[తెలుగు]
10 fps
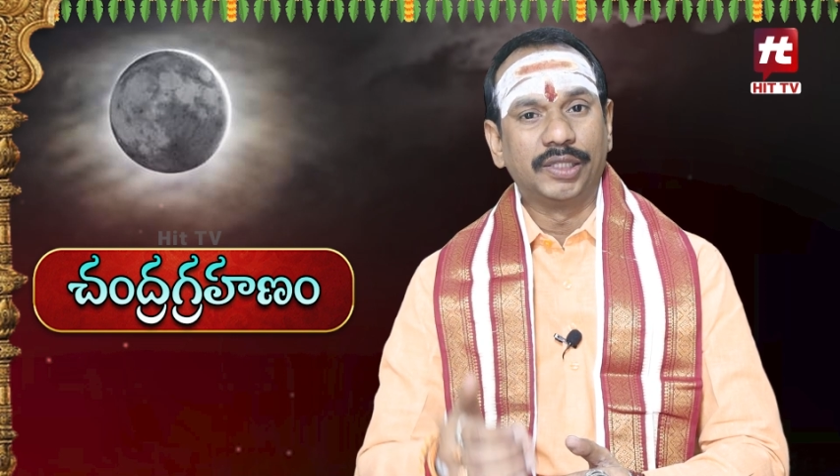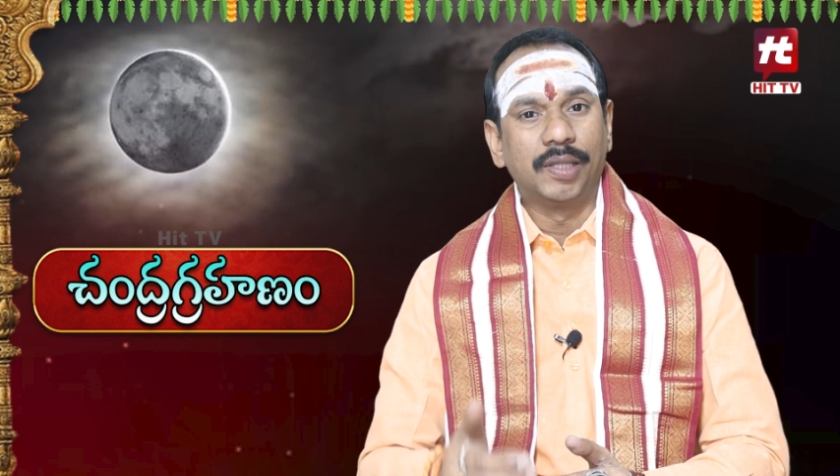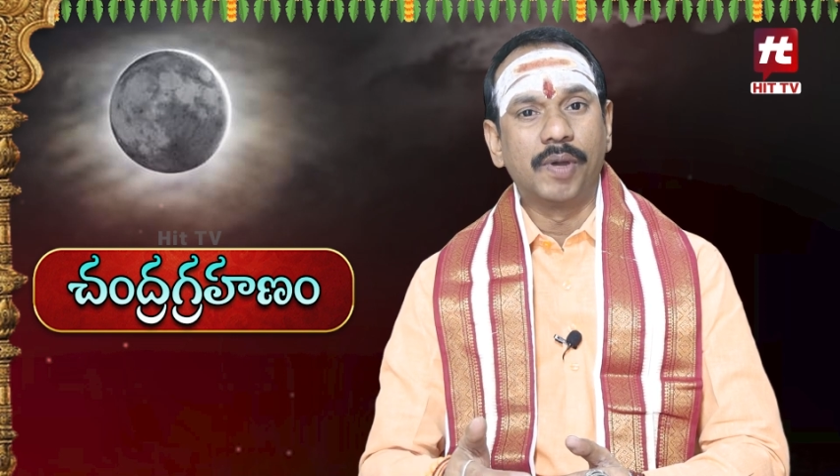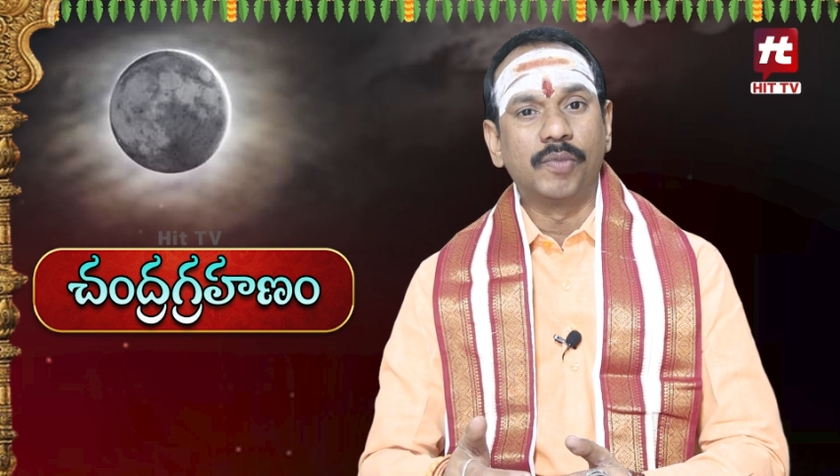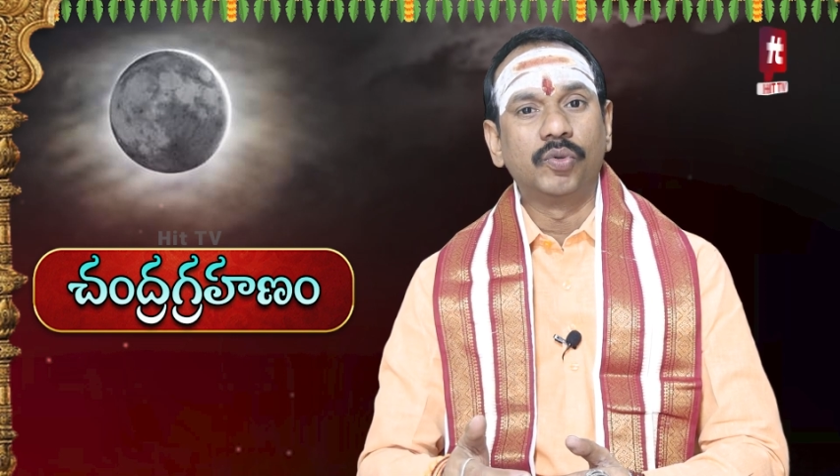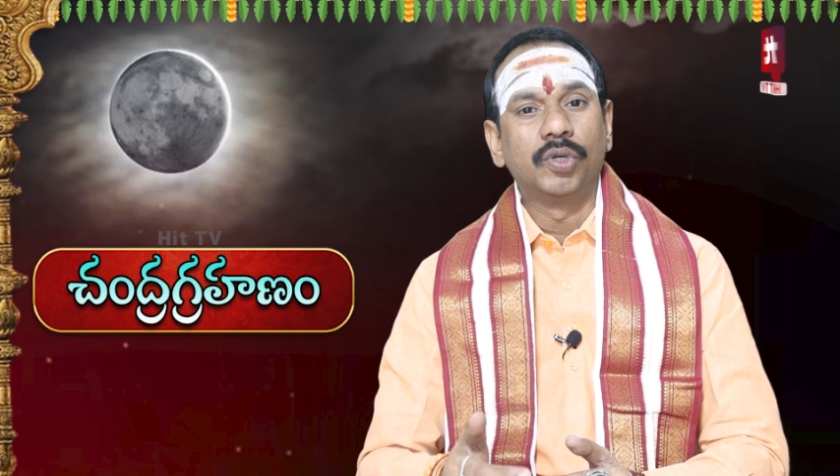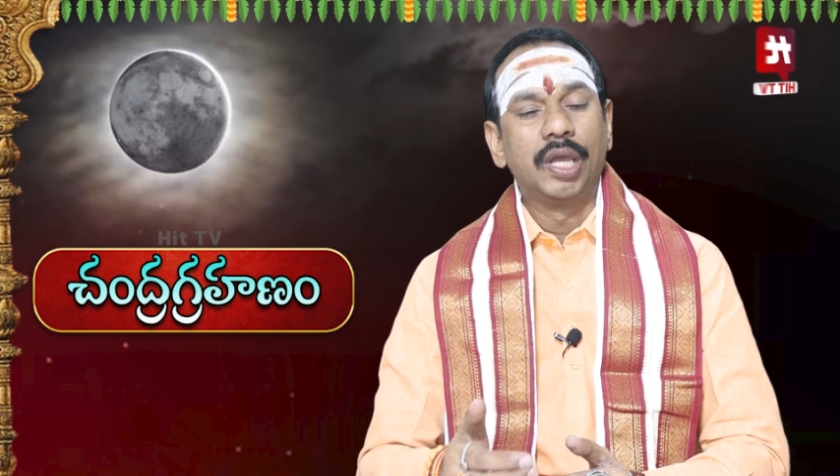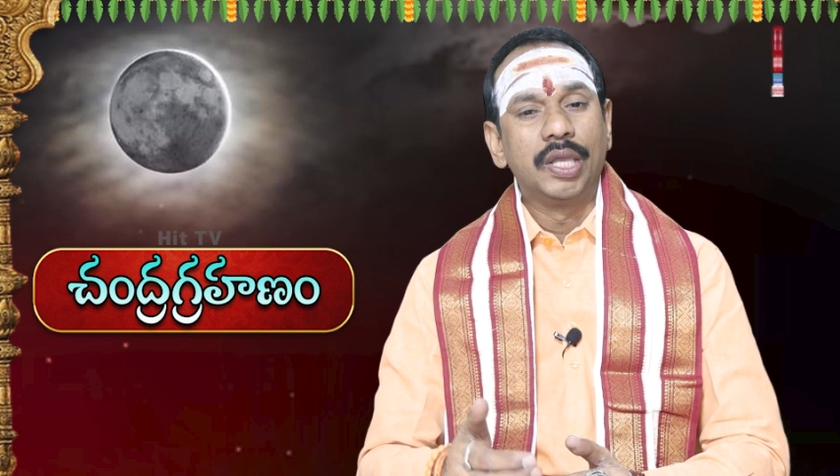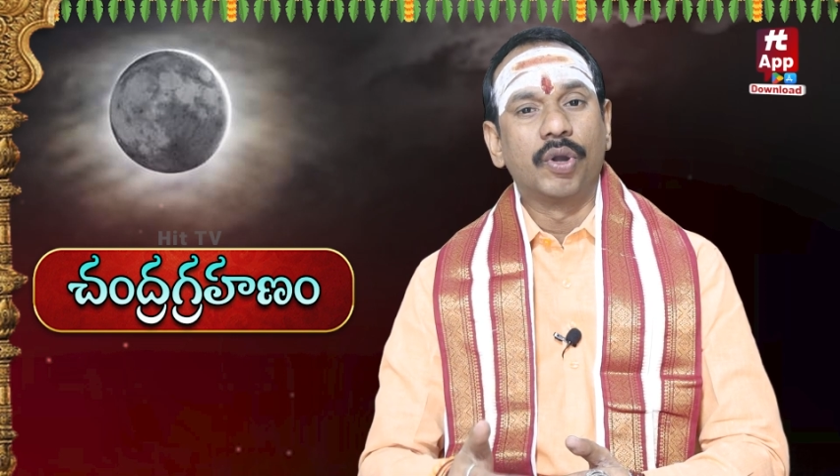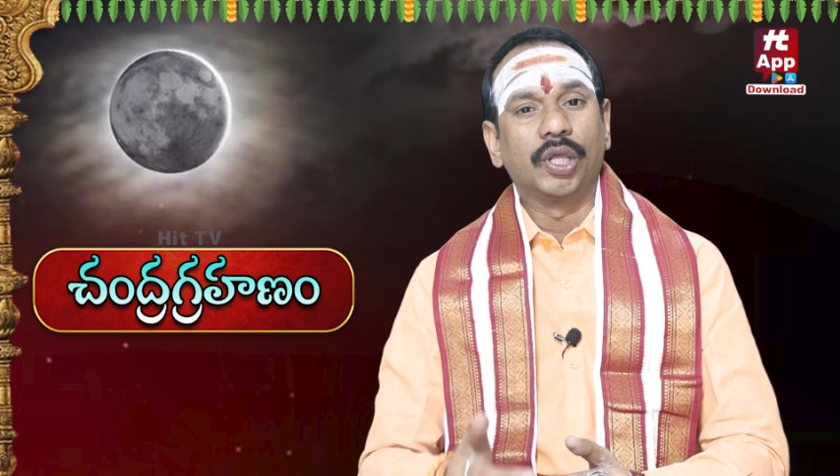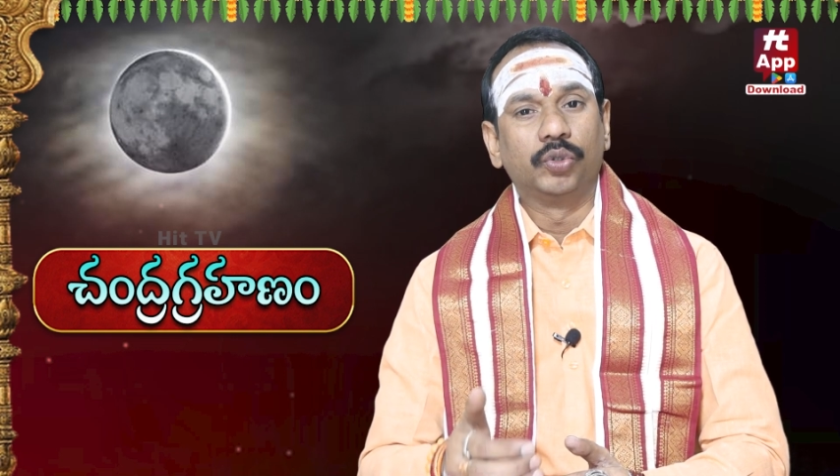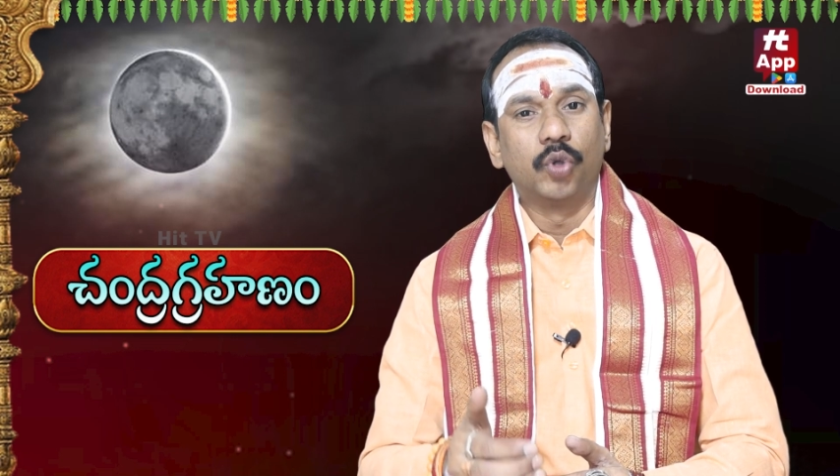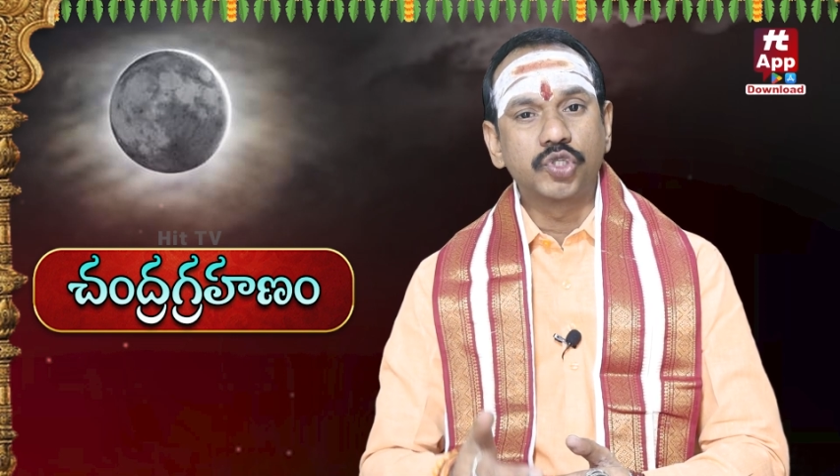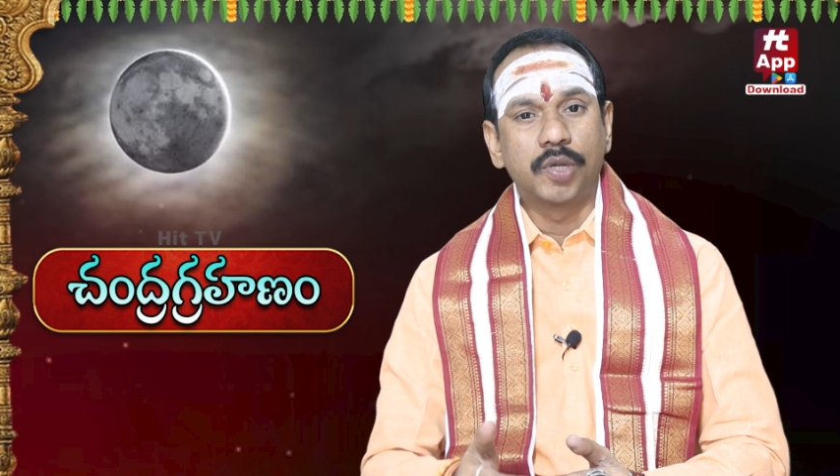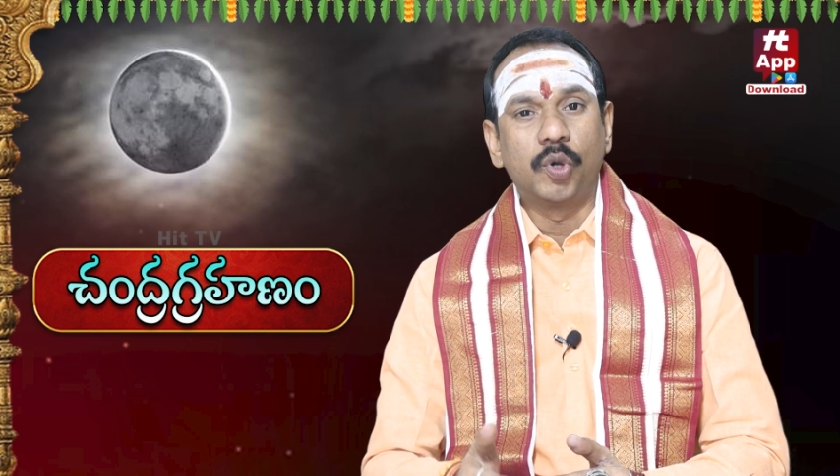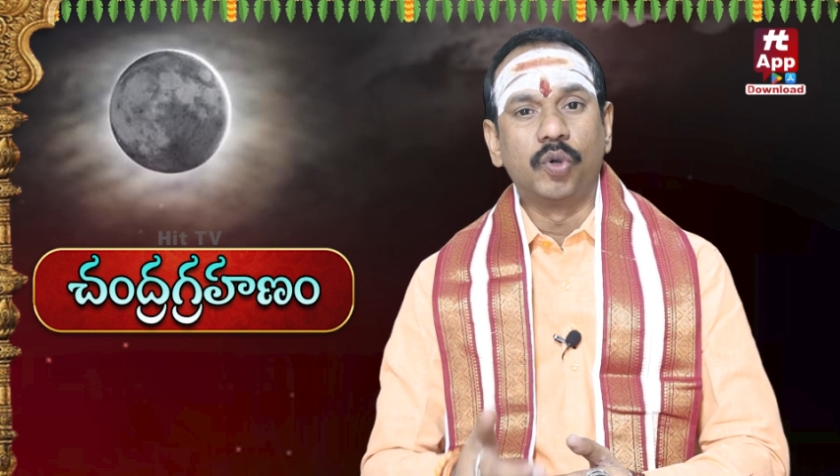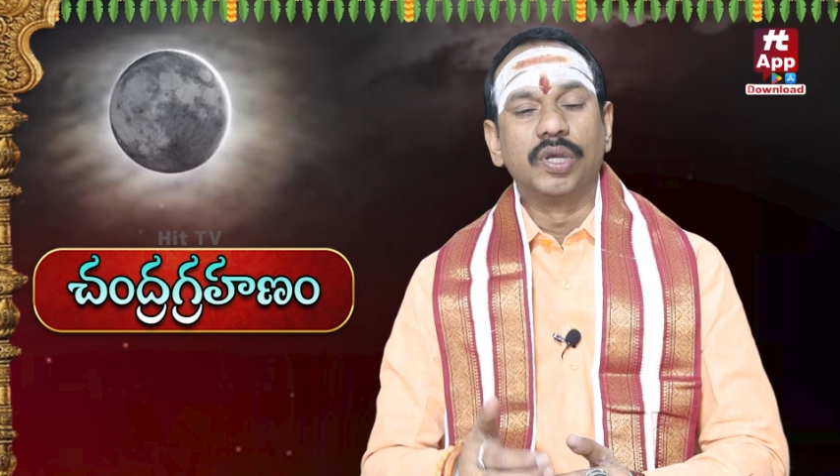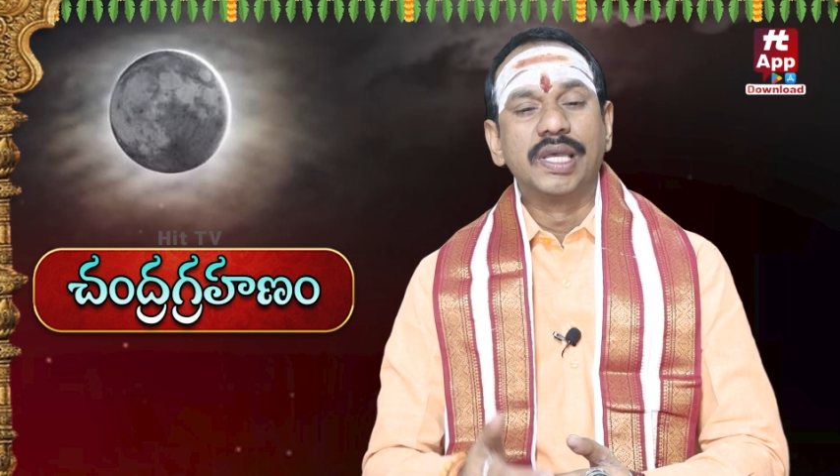మధ్యమము ఎవరికి దోషము